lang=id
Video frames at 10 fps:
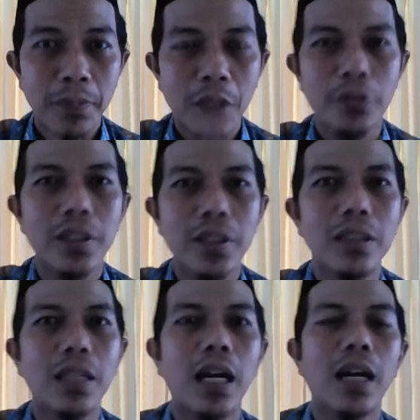
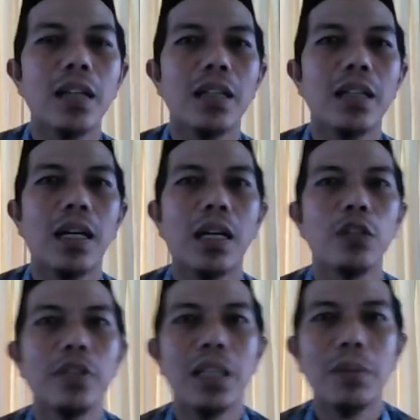fitnah nah kalau
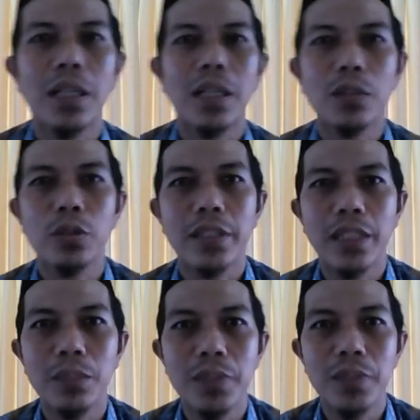fitnah malah dosanya
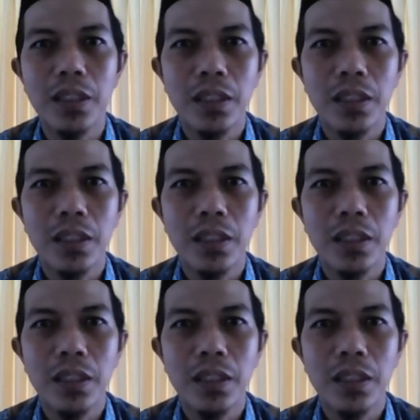lebih